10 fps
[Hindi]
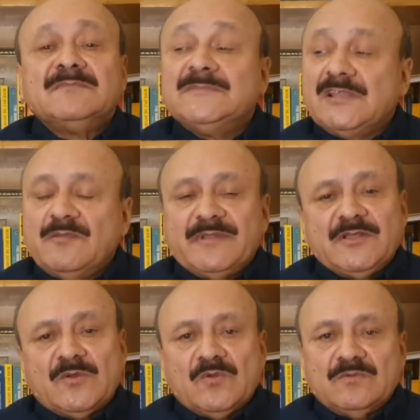जेल में
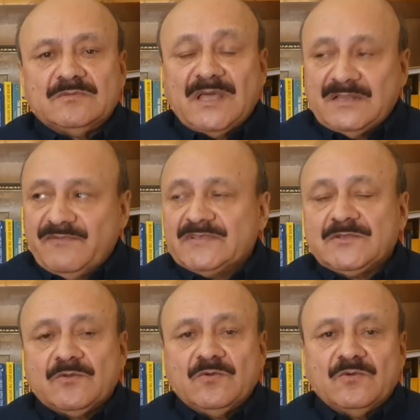बंद करो तारीख फिक्स
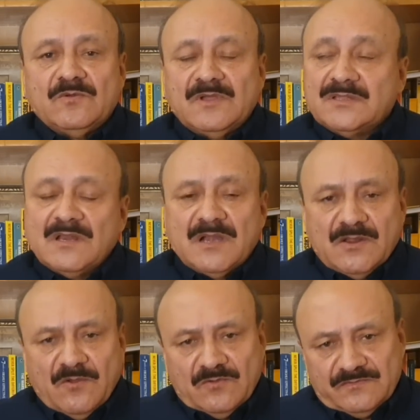करो गर्दन
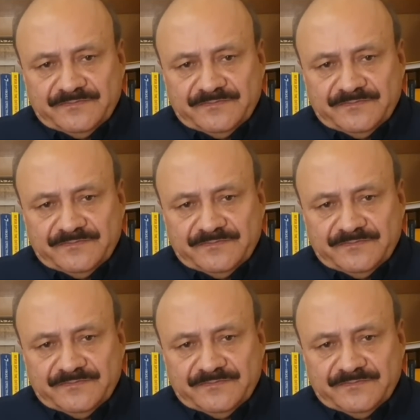कटाओ